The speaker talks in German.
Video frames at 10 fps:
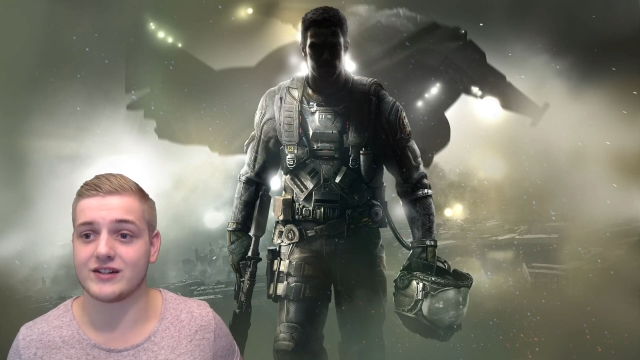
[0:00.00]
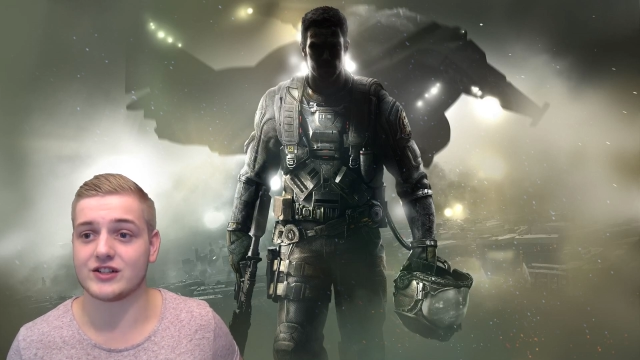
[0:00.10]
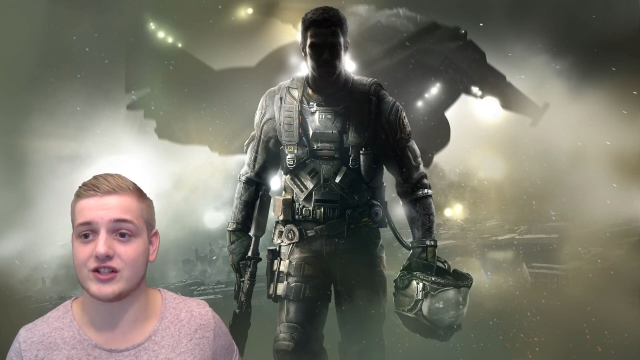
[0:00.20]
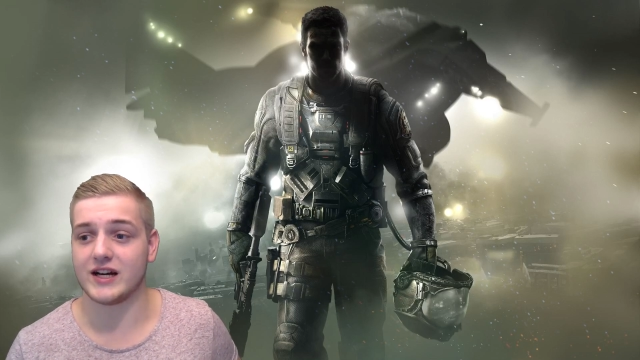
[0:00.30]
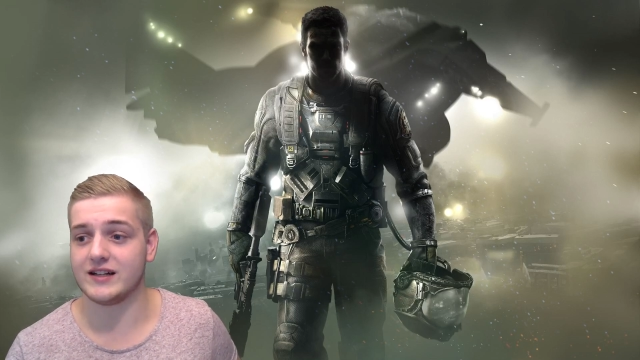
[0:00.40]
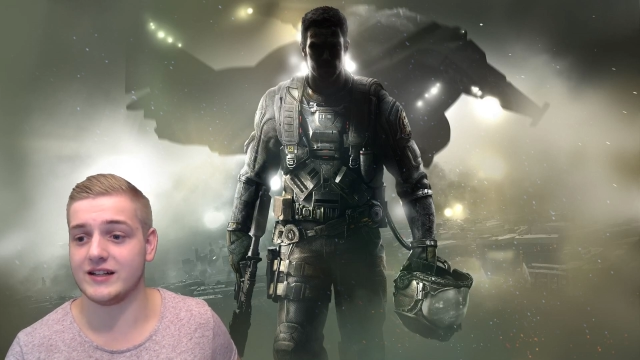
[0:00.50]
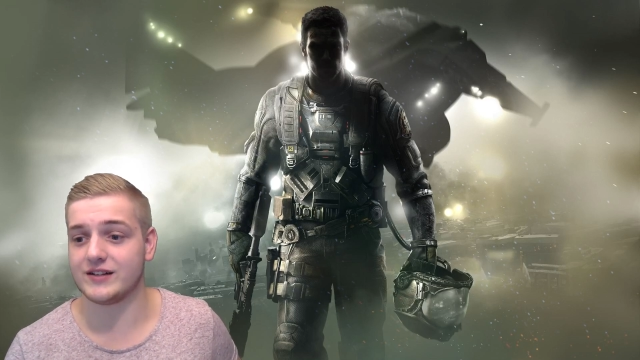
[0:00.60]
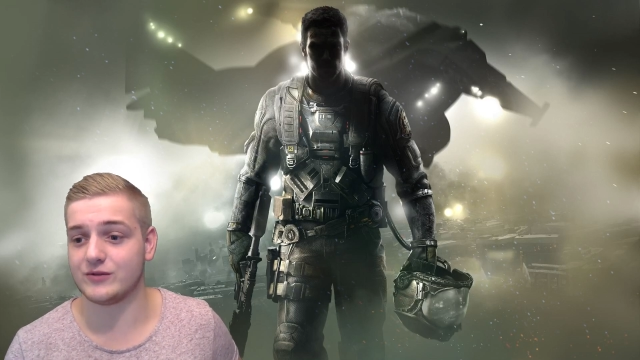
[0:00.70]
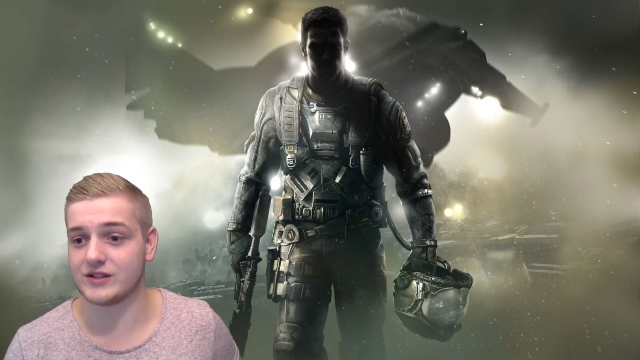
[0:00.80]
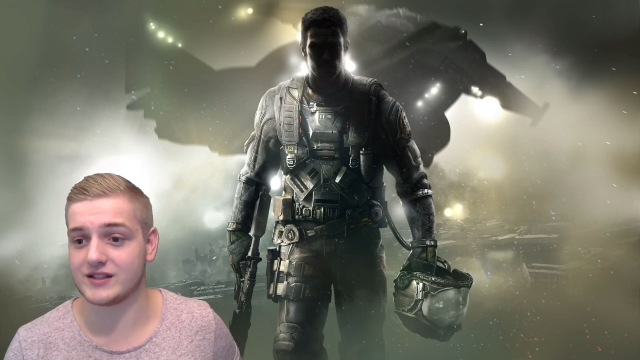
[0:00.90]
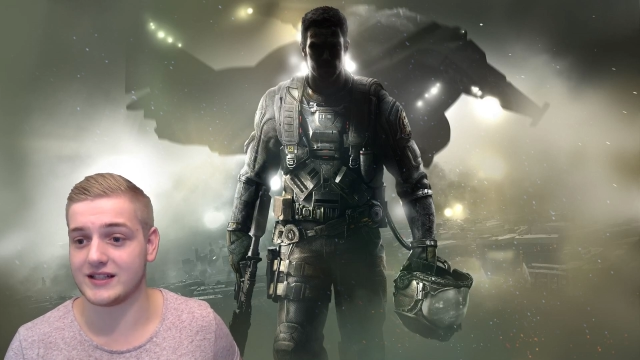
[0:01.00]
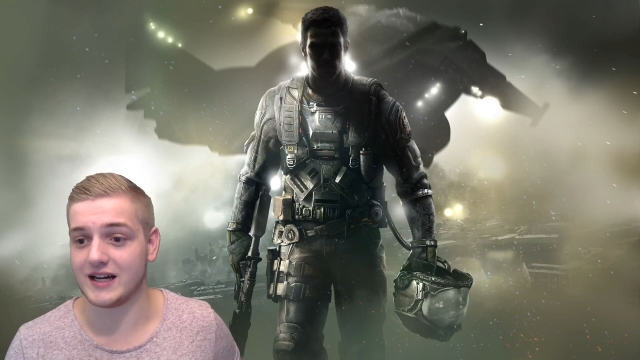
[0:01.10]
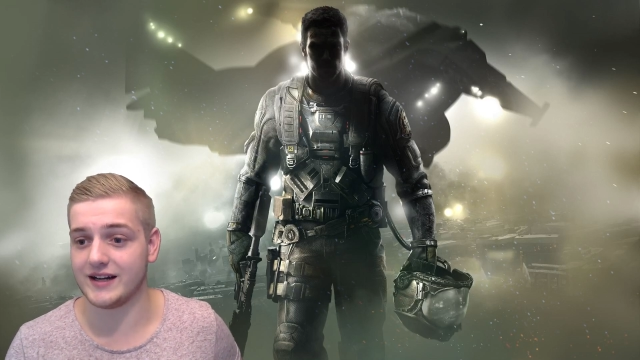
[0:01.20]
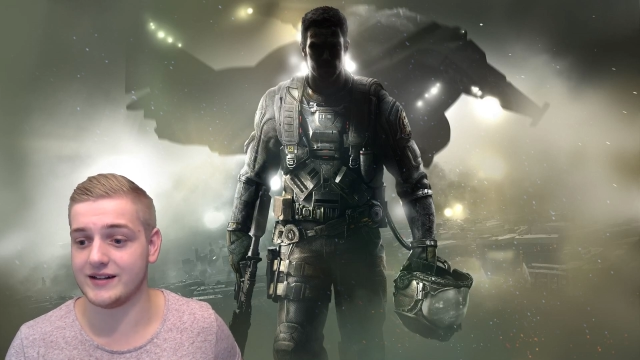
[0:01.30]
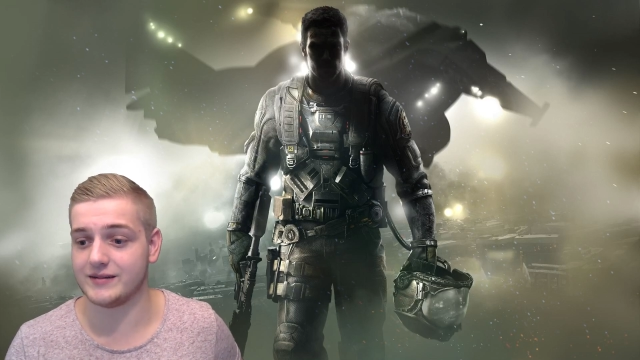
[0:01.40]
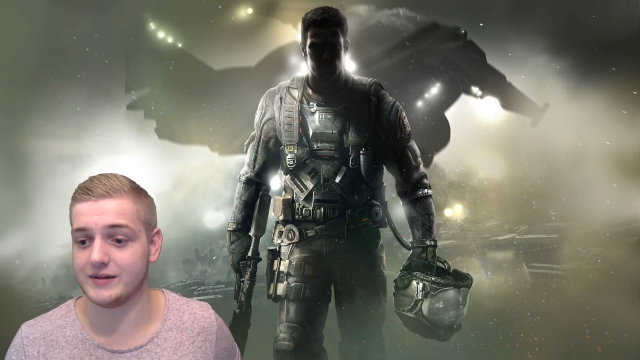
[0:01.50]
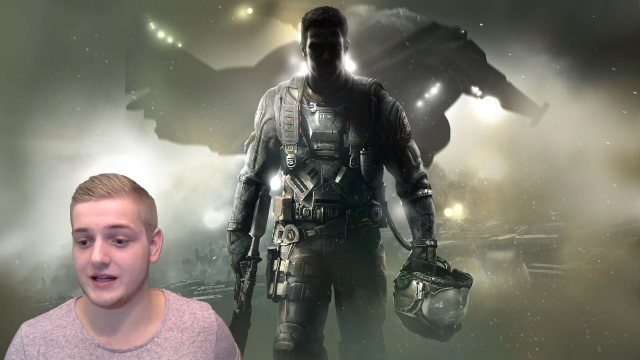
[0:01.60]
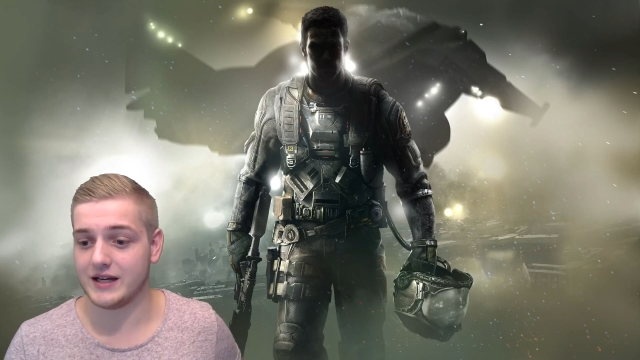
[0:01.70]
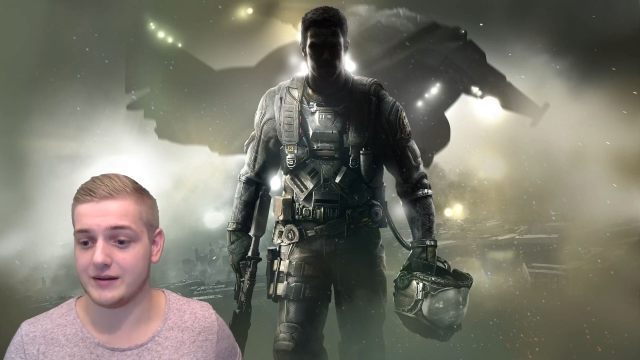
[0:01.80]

Wahrscheinlich wird es keine